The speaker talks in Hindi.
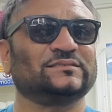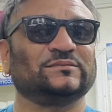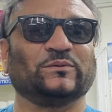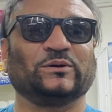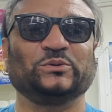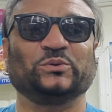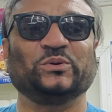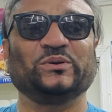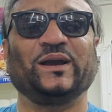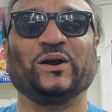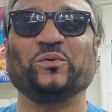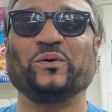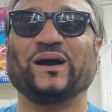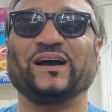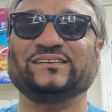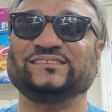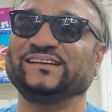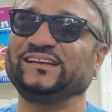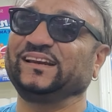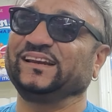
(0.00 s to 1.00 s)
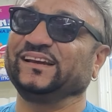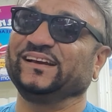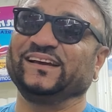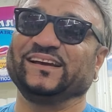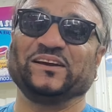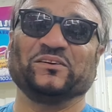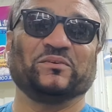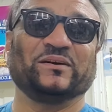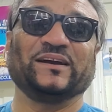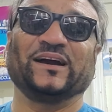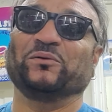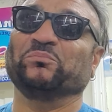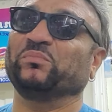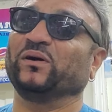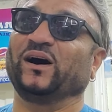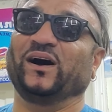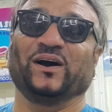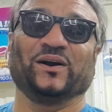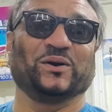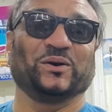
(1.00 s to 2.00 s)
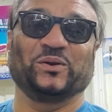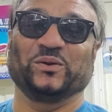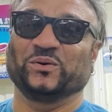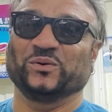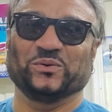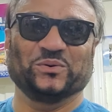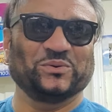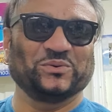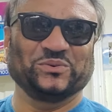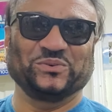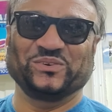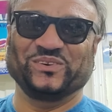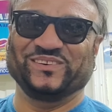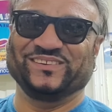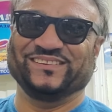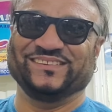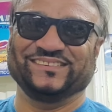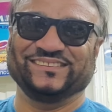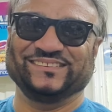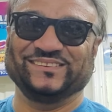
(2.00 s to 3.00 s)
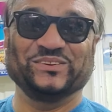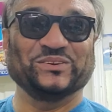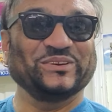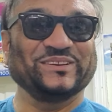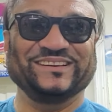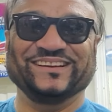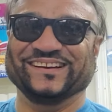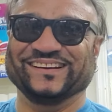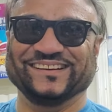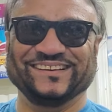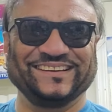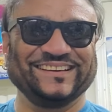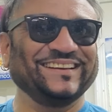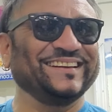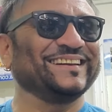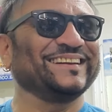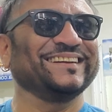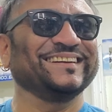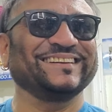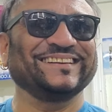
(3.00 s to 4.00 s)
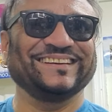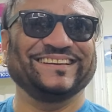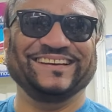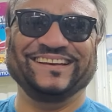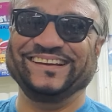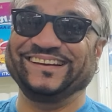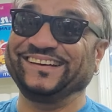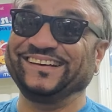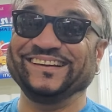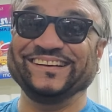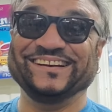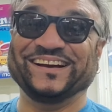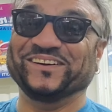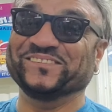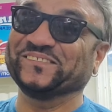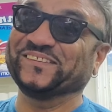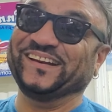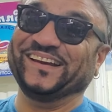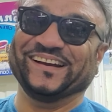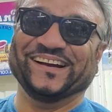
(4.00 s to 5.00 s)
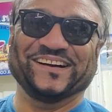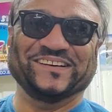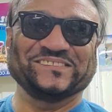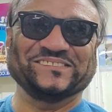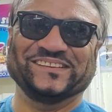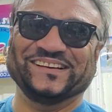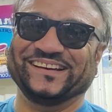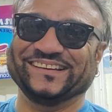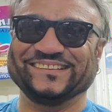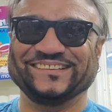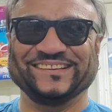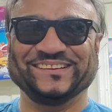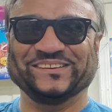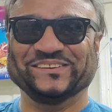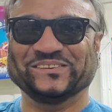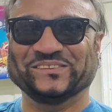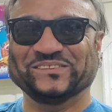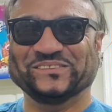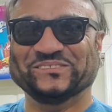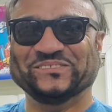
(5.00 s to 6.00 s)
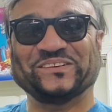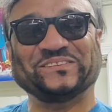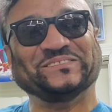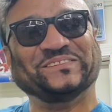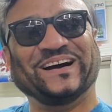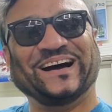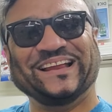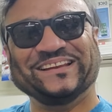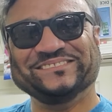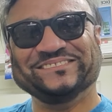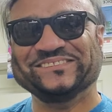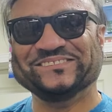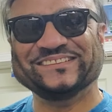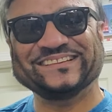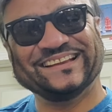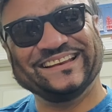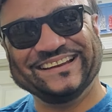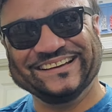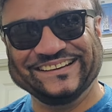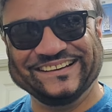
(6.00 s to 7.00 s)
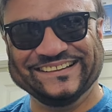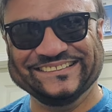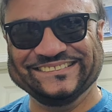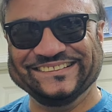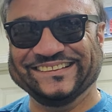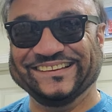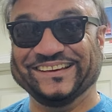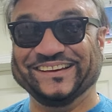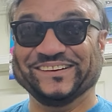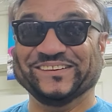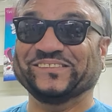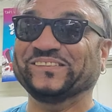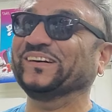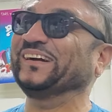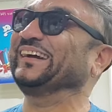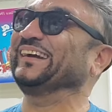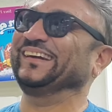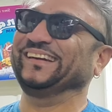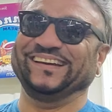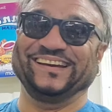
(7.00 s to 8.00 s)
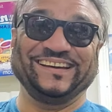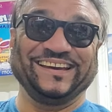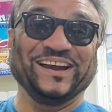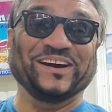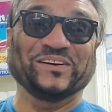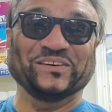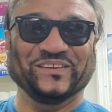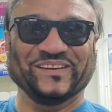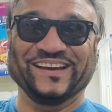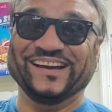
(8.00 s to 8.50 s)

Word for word: वो दुनिया को ऐसे ही लगे कि भाई आप पागल हो दुनिया के लेकिन अपने काम करते जाओ फिर बाद में पता लगना चाहिए कि वो ये क्या हो